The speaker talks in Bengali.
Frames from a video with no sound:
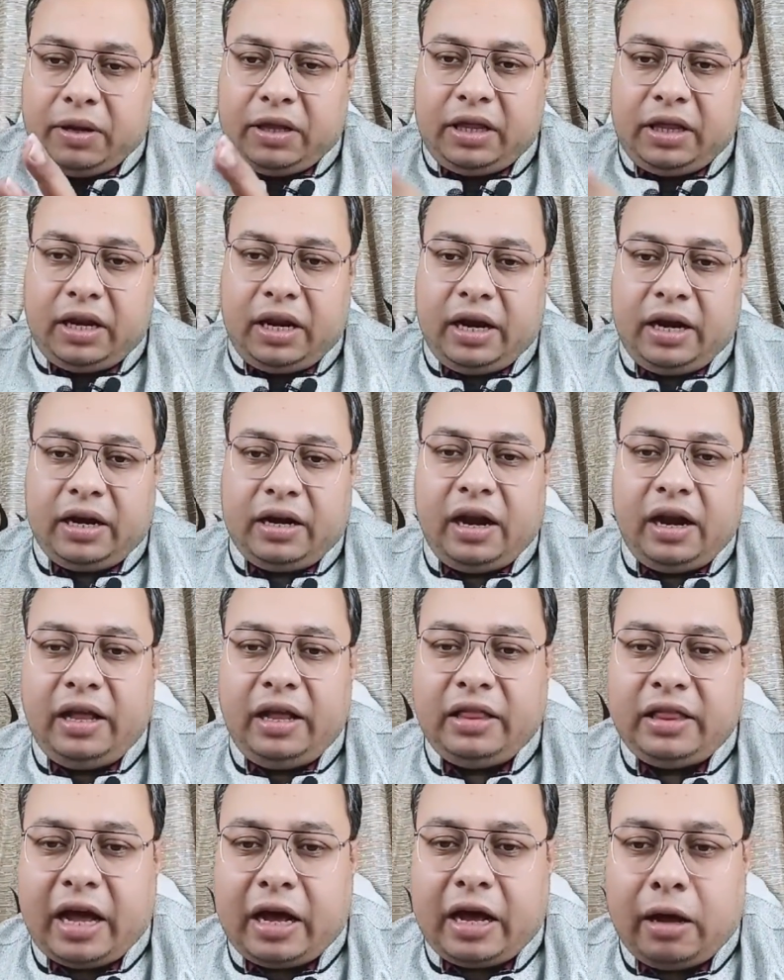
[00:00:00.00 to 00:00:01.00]
একটি আপনাদের
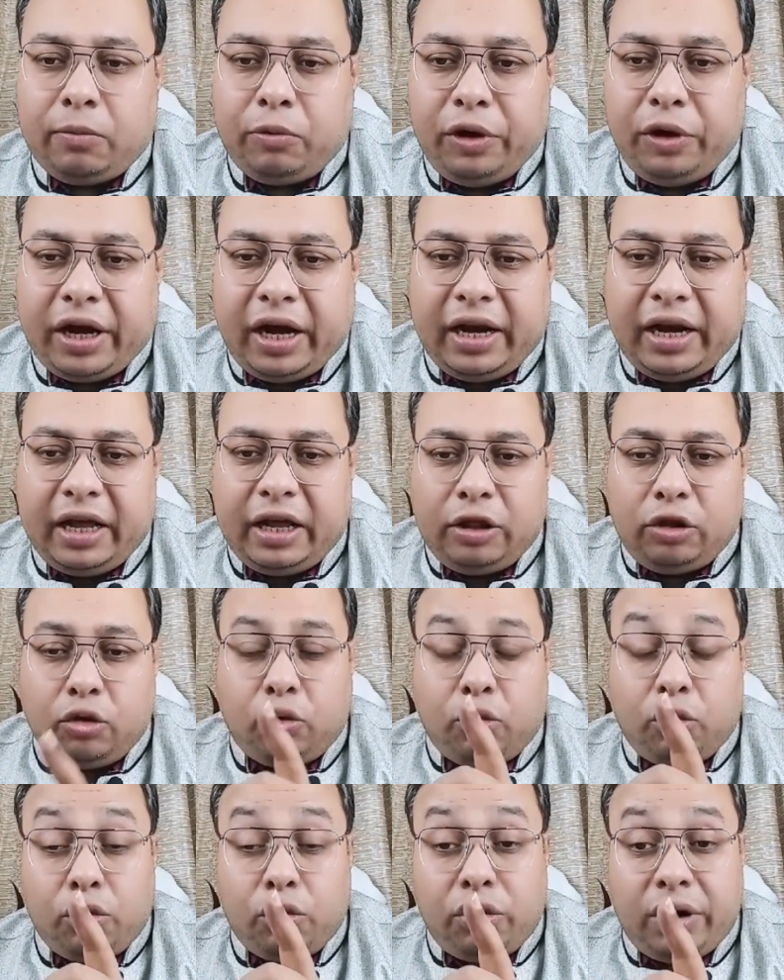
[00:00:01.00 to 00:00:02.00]
হেডলাইন দেখাবো এখানে
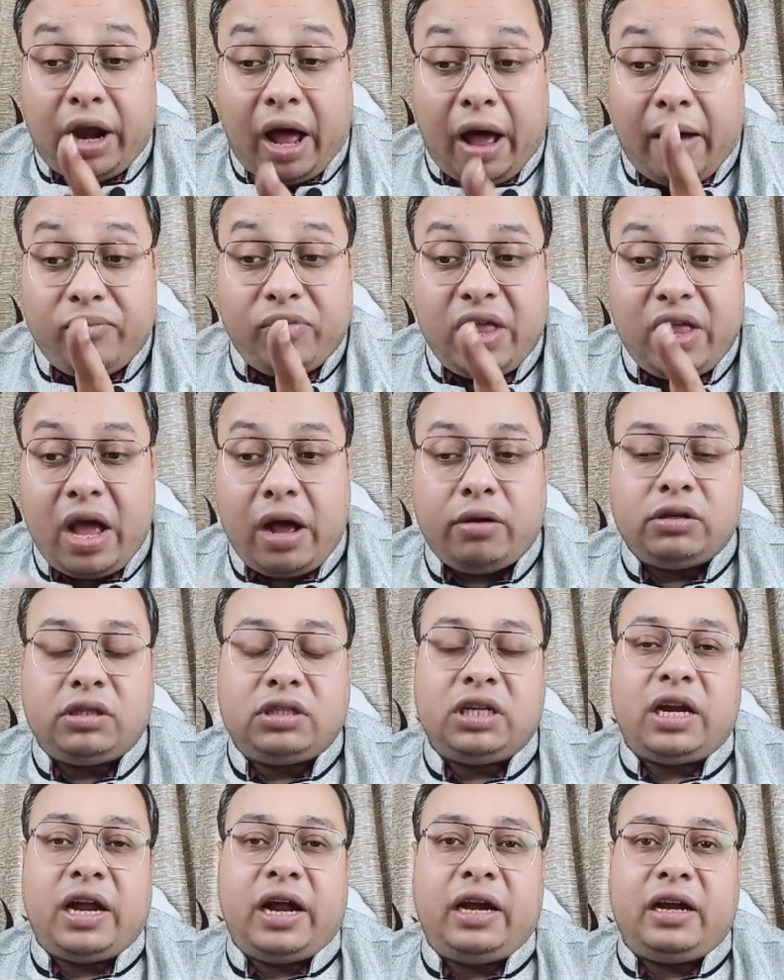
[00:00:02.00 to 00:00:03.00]
কিন্তু কোনো নাম দেয়া
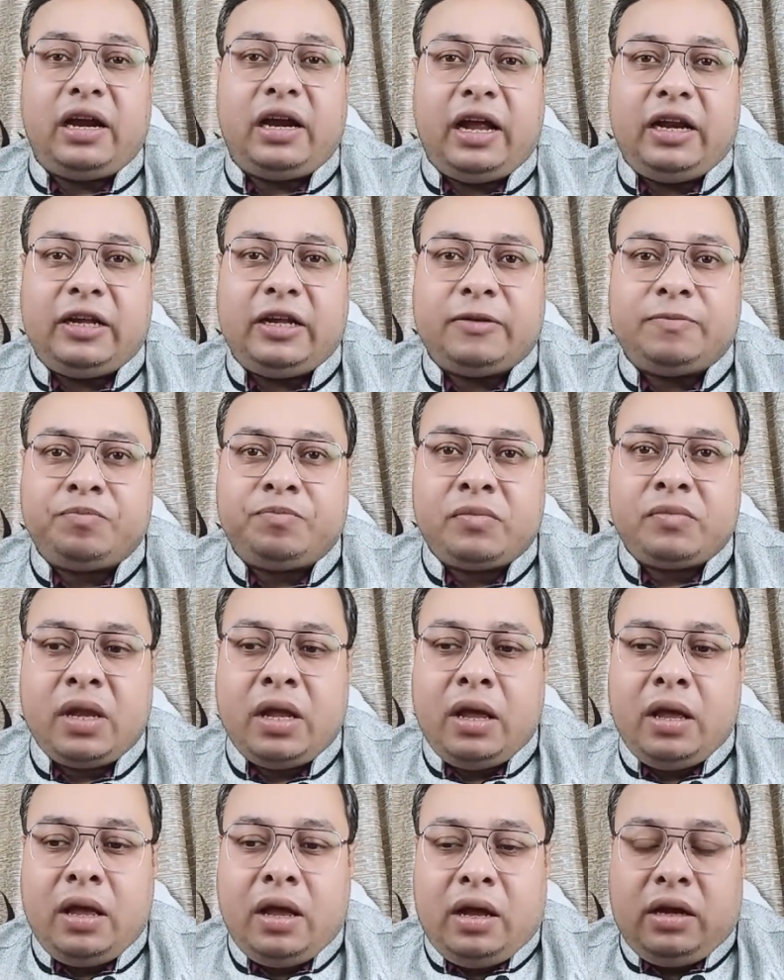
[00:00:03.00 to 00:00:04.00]
হচ্ছে না হেডলাইনে
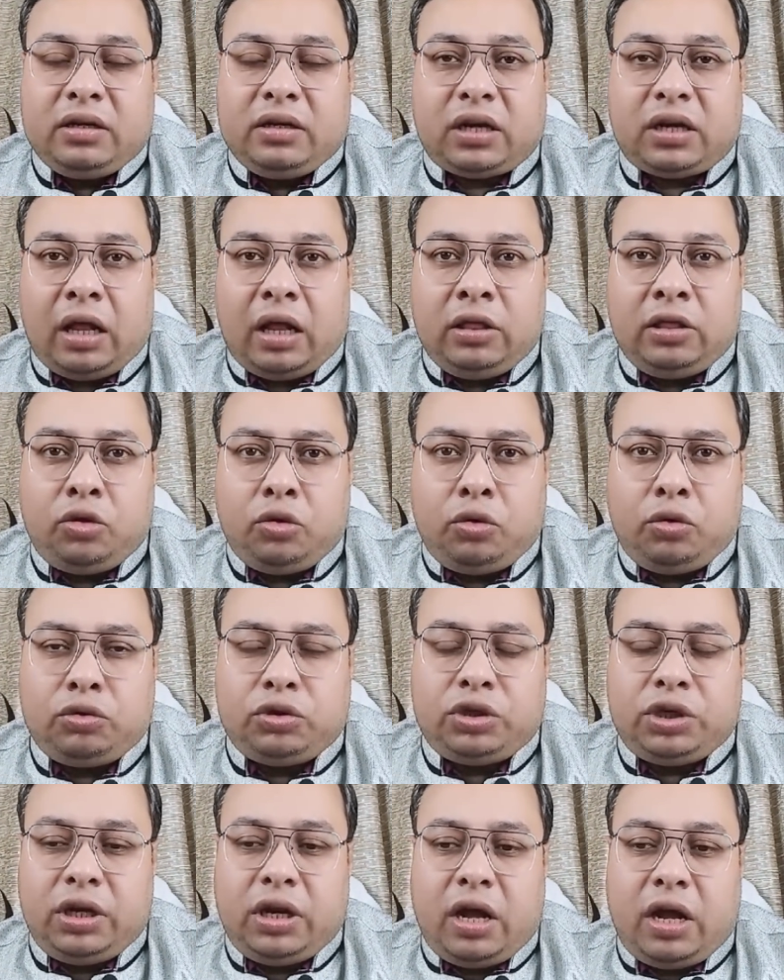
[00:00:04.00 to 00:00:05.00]

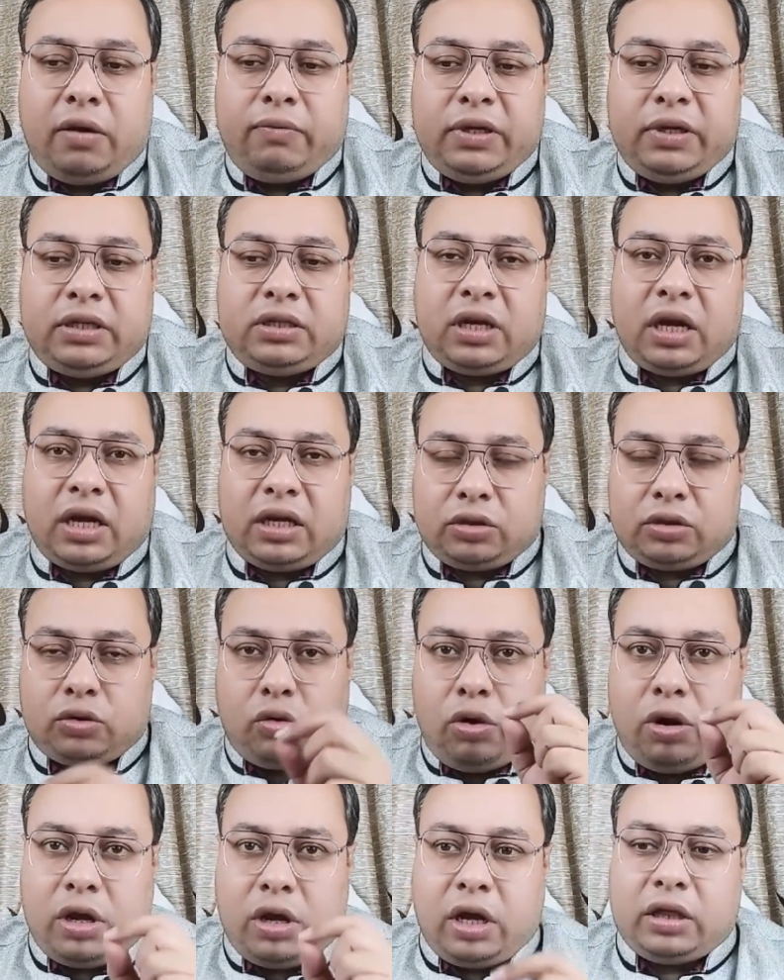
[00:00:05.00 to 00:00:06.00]
শান্তনু সিনহা বিশ্বাস
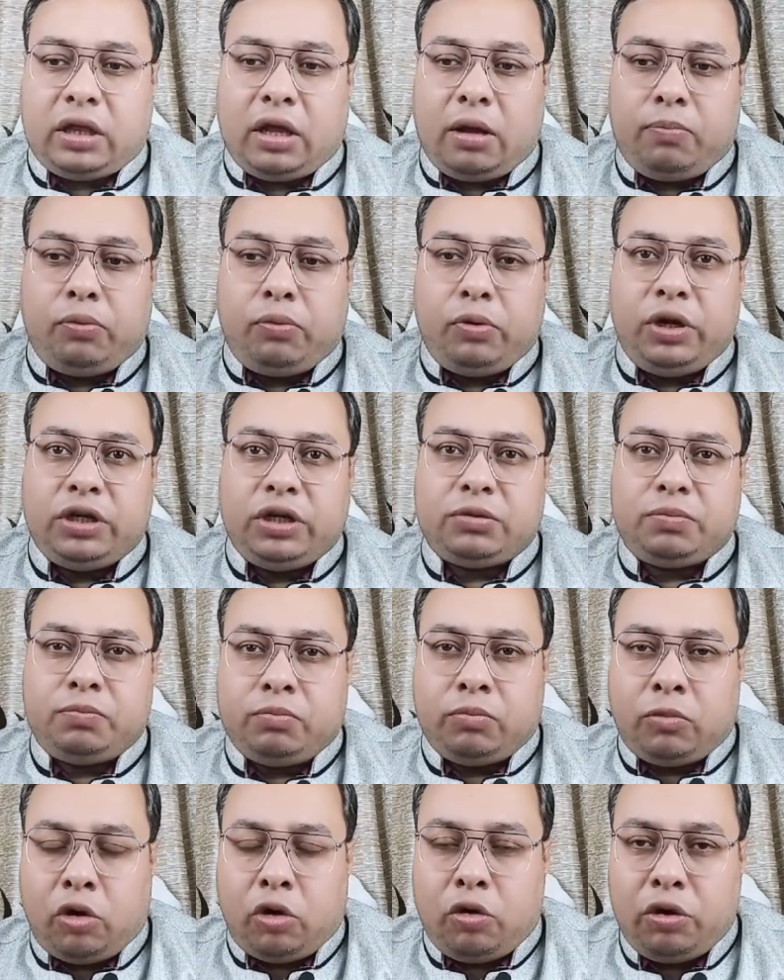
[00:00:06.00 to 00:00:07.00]
কলকাতা পুলিশ
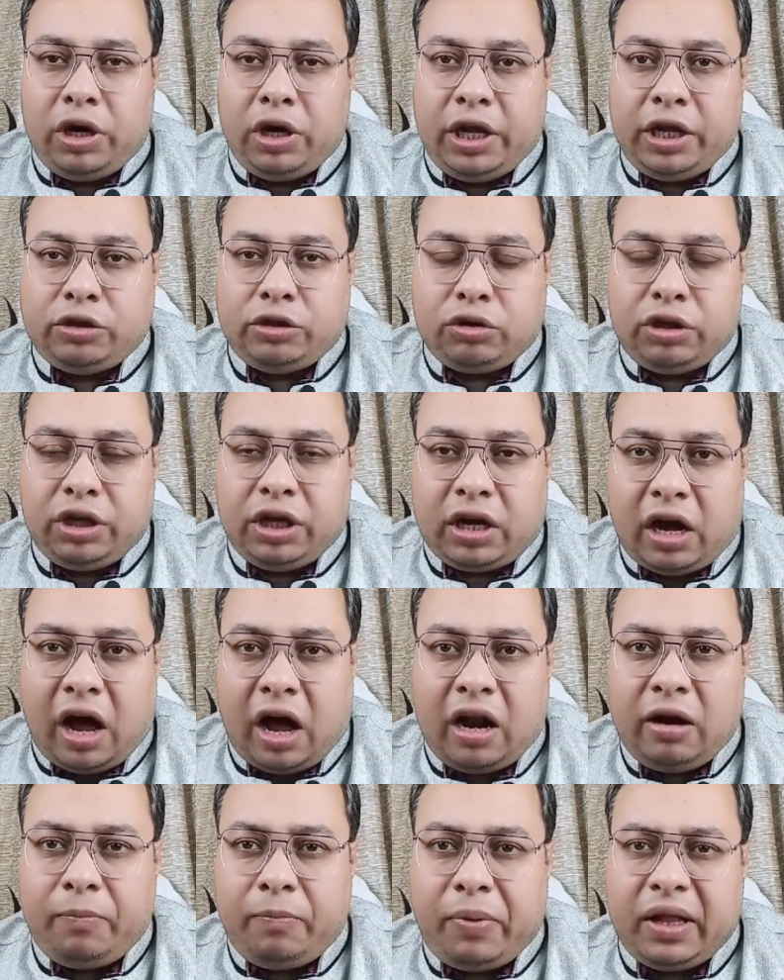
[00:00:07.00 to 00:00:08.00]
মহলে যদি
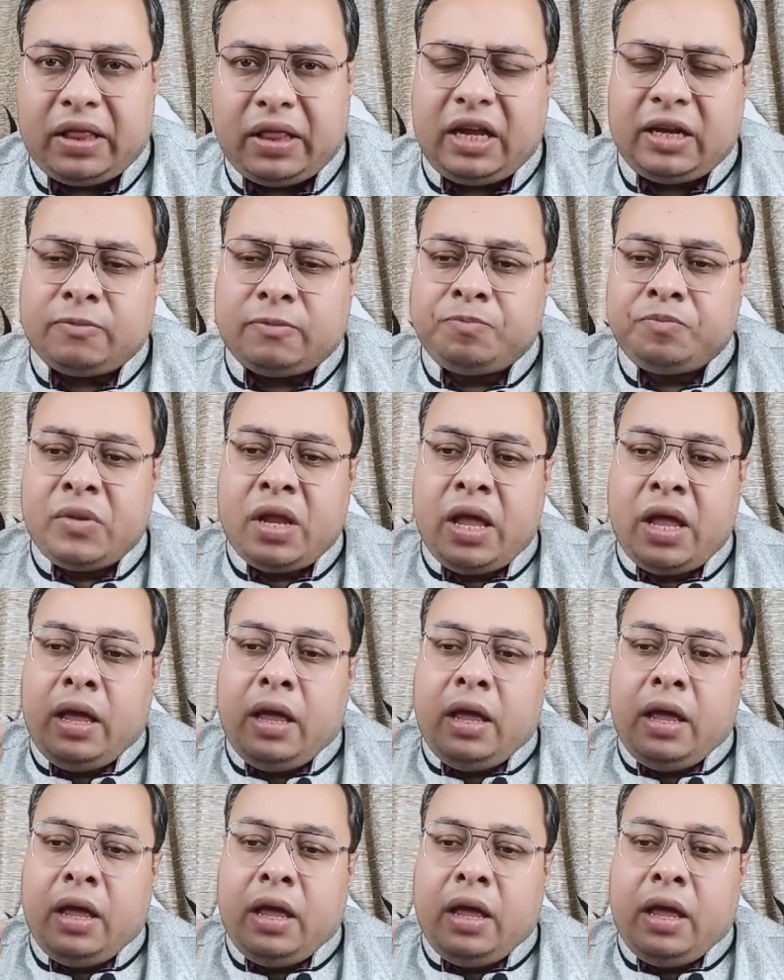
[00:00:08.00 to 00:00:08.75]
কান পাতেন